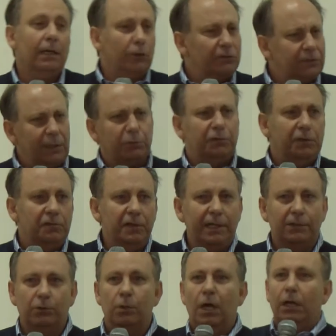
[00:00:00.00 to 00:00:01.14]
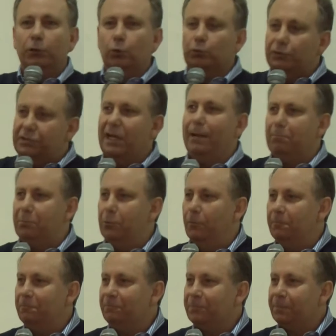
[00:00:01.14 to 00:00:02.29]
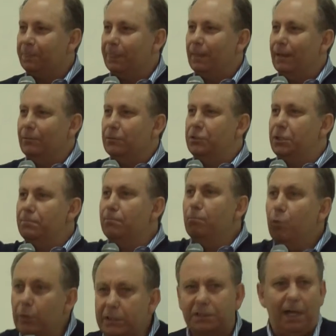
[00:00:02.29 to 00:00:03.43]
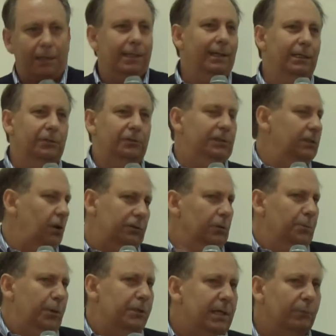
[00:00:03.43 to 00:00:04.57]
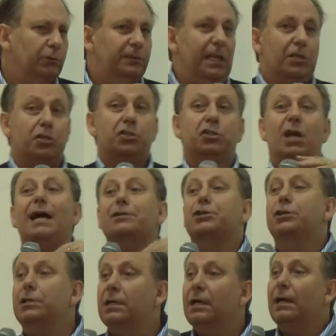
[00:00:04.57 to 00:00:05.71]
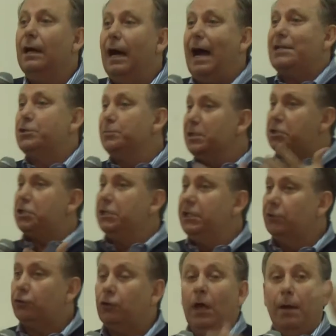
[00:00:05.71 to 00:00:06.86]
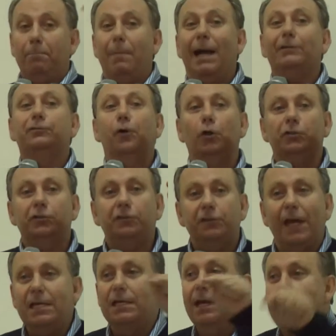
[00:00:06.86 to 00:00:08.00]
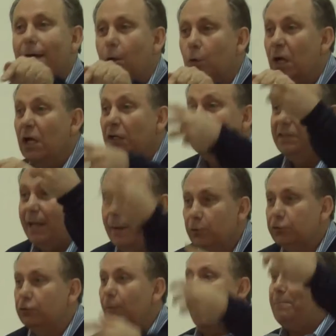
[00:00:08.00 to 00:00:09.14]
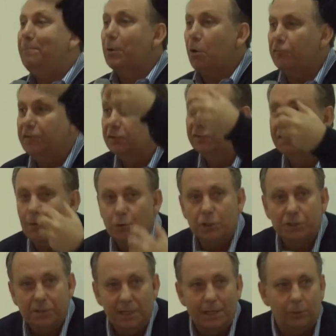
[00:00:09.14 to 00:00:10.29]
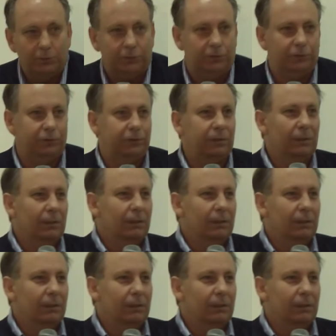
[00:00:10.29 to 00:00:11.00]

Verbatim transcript: Nós estamos vivendo num tempo de muita crise, nós não podemos deixar de admitir isso, mas você e eu temos uma provisão de Deus